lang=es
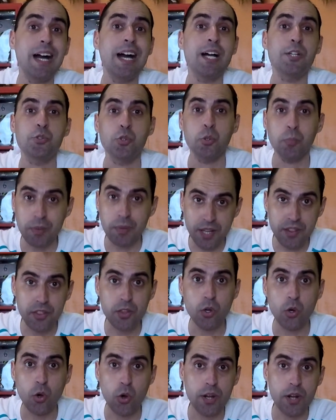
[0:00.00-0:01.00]
a su
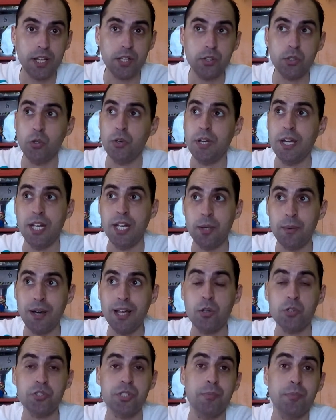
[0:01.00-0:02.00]
precio correcto en
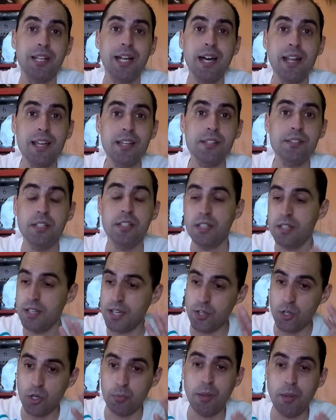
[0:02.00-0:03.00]
eBay o similares
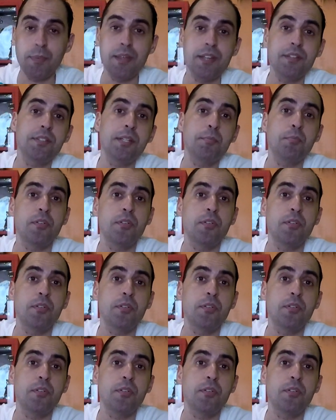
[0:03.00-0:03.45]
y yo me piense,